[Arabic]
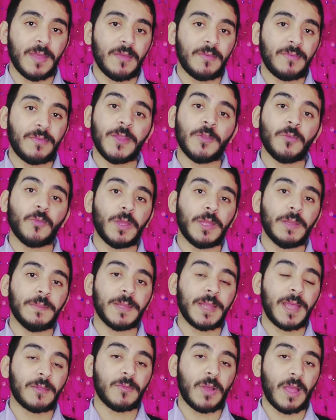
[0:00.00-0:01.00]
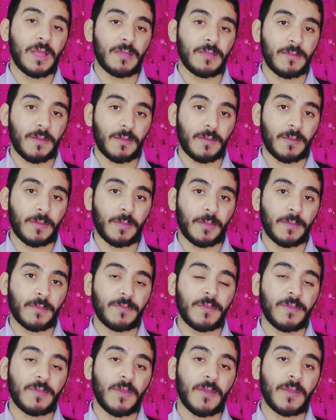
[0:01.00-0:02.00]
في نوعين من انواع الذاكره
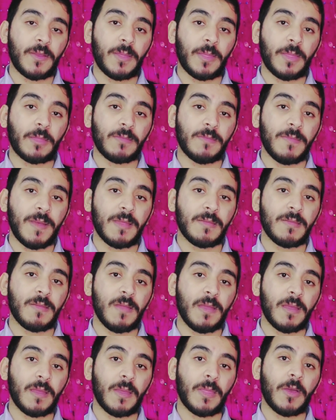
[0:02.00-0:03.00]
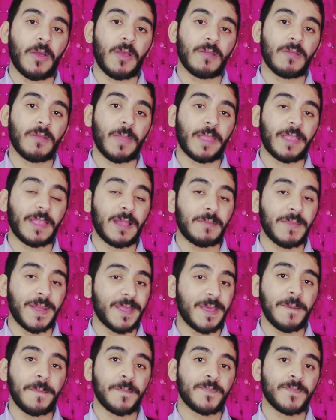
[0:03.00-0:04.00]
في ذاكره اسمها ذاكره قصيره
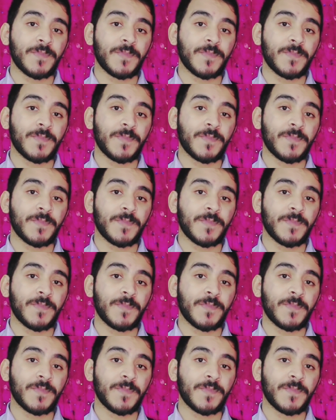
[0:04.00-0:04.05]
المدى